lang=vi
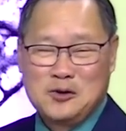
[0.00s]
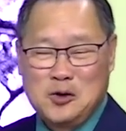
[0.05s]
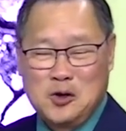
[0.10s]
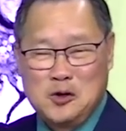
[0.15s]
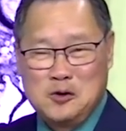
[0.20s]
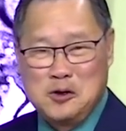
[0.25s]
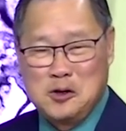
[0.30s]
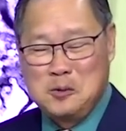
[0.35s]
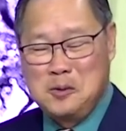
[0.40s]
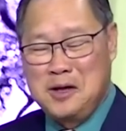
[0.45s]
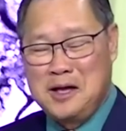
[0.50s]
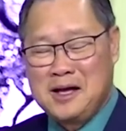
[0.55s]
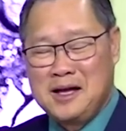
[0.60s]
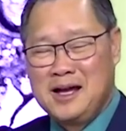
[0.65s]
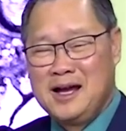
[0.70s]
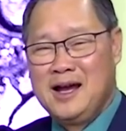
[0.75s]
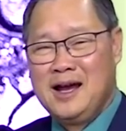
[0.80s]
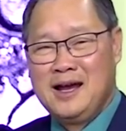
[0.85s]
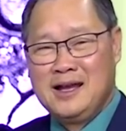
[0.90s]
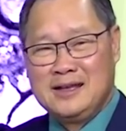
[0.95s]
quý vị biết
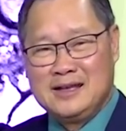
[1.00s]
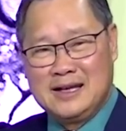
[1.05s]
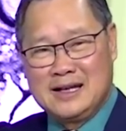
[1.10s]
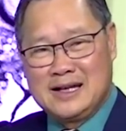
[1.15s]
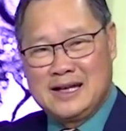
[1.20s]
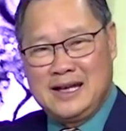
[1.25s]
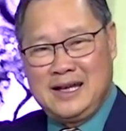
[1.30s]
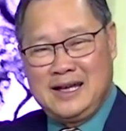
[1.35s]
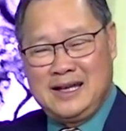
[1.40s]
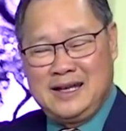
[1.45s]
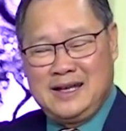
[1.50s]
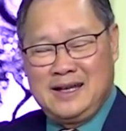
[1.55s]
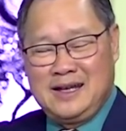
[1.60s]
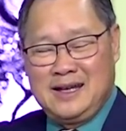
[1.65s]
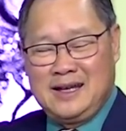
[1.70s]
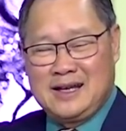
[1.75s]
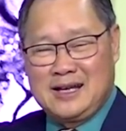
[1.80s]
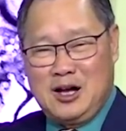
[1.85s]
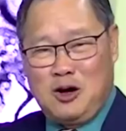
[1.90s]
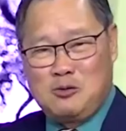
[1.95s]
những cái
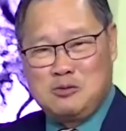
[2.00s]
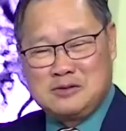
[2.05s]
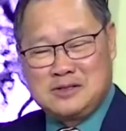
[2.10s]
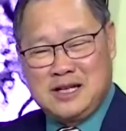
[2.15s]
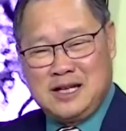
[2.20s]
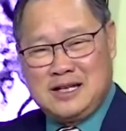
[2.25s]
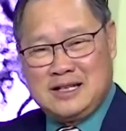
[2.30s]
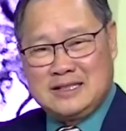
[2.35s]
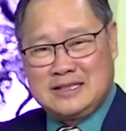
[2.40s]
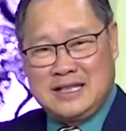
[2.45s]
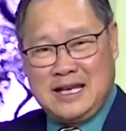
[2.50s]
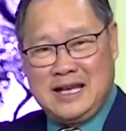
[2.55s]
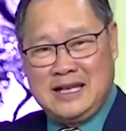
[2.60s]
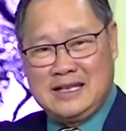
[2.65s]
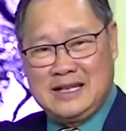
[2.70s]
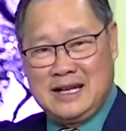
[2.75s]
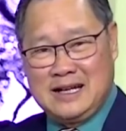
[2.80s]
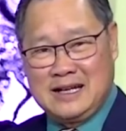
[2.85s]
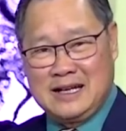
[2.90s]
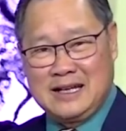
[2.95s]
công trình xây
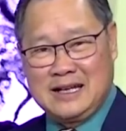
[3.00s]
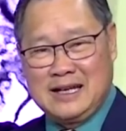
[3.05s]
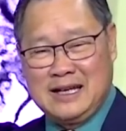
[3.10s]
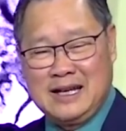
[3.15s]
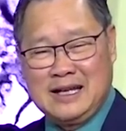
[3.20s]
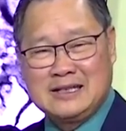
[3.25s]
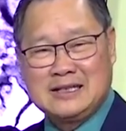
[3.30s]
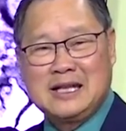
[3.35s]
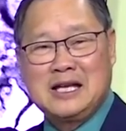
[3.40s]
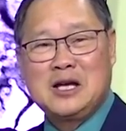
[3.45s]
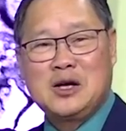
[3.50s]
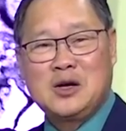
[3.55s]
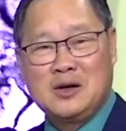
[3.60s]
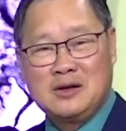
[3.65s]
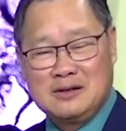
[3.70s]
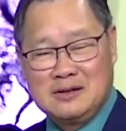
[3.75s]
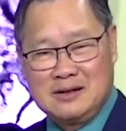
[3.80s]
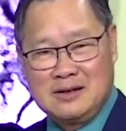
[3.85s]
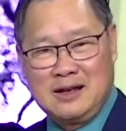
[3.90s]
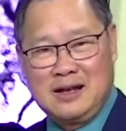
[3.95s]
dựng này kia là tiên
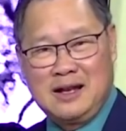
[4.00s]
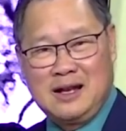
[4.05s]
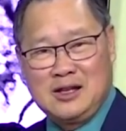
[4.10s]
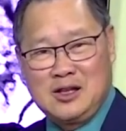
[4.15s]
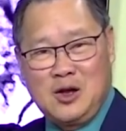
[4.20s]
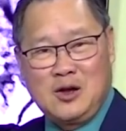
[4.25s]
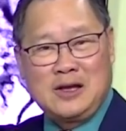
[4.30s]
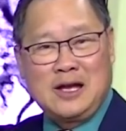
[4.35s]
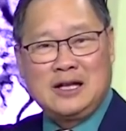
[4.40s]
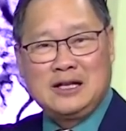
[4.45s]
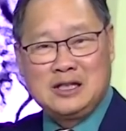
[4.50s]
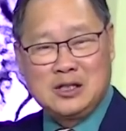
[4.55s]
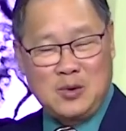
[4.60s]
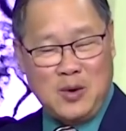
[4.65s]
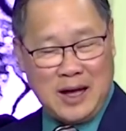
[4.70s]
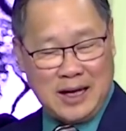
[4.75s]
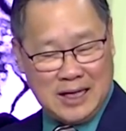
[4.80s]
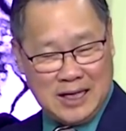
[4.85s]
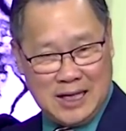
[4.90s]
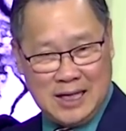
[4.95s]
là, là do nhà nước
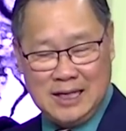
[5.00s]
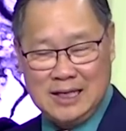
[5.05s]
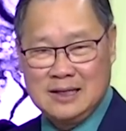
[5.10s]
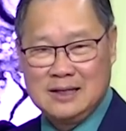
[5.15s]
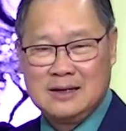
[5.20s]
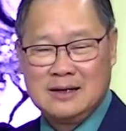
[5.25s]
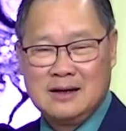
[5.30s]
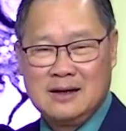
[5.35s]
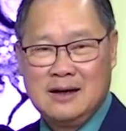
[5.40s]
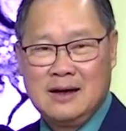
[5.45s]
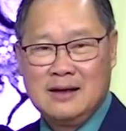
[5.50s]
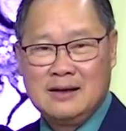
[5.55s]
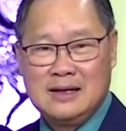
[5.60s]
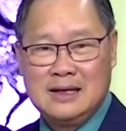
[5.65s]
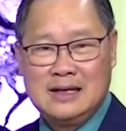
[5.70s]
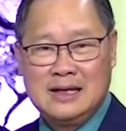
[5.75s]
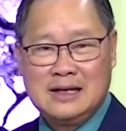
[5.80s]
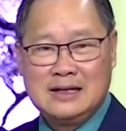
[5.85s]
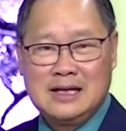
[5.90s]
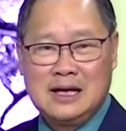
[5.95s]
quản lý thì
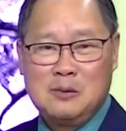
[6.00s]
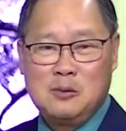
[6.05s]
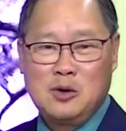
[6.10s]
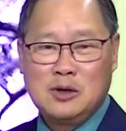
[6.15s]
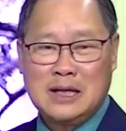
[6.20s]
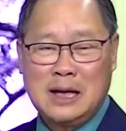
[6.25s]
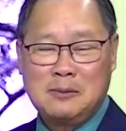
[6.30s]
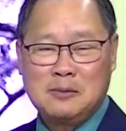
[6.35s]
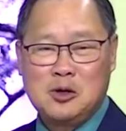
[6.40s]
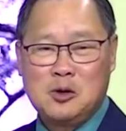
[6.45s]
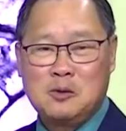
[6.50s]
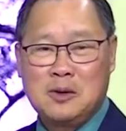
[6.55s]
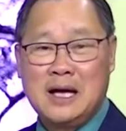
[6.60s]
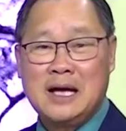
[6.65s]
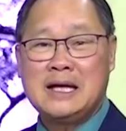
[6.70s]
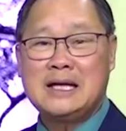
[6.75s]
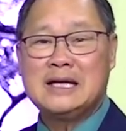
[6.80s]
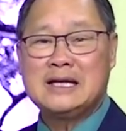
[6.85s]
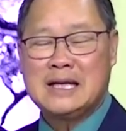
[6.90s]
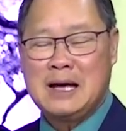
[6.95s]
nhân dân muốn tham nhũng lấy
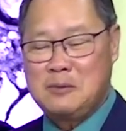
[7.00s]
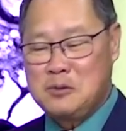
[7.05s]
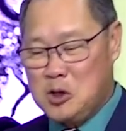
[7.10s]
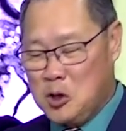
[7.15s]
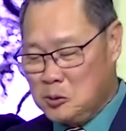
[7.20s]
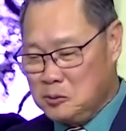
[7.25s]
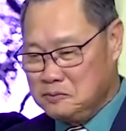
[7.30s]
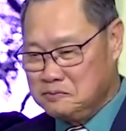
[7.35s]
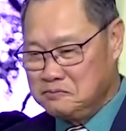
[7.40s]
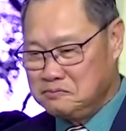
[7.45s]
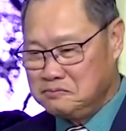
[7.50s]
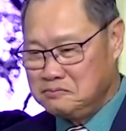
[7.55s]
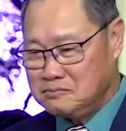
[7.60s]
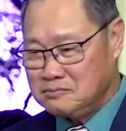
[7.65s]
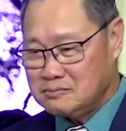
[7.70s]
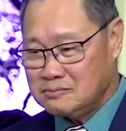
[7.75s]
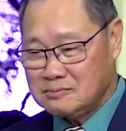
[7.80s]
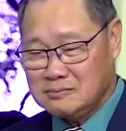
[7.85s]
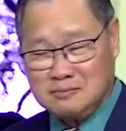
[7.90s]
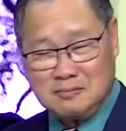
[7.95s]
cái gì tham nhũng
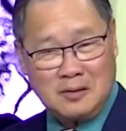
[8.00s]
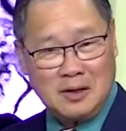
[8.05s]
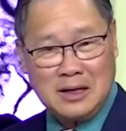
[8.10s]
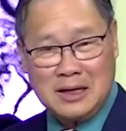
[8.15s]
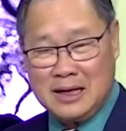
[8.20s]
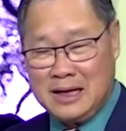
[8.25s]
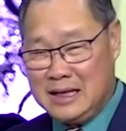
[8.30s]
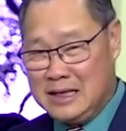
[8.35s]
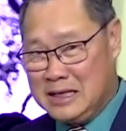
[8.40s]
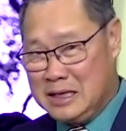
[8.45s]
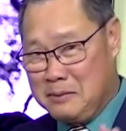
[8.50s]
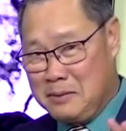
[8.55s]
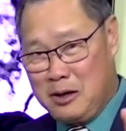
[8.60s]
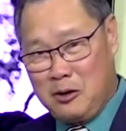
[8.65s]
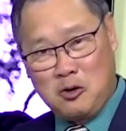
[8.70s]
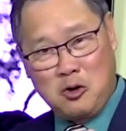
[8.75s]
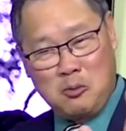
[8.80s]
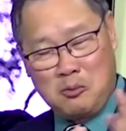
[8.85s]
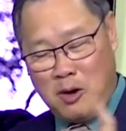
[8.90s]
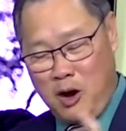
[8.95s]
cái gì mấy ông
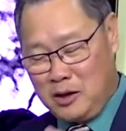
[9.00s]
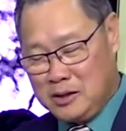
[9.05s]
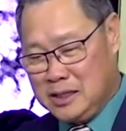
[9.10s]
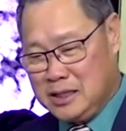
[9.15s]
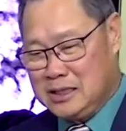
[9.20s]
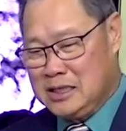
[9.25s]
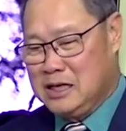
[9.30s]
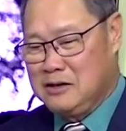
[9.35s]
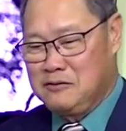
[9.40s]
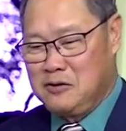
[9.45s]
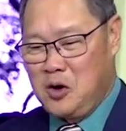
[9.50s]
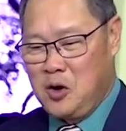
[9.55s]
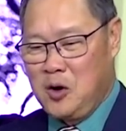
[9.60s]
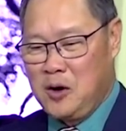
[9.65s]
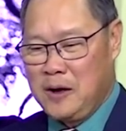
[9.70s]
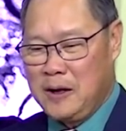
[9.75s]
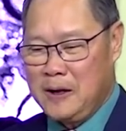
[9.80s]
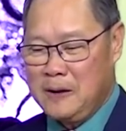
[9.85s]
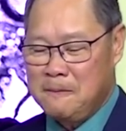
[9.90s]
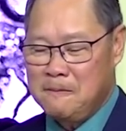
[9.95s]
cũng bỏ nhân dân vô
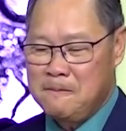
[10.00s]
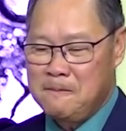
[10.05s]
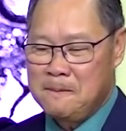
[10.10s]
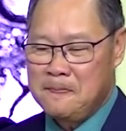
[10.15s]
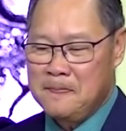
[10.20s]
ha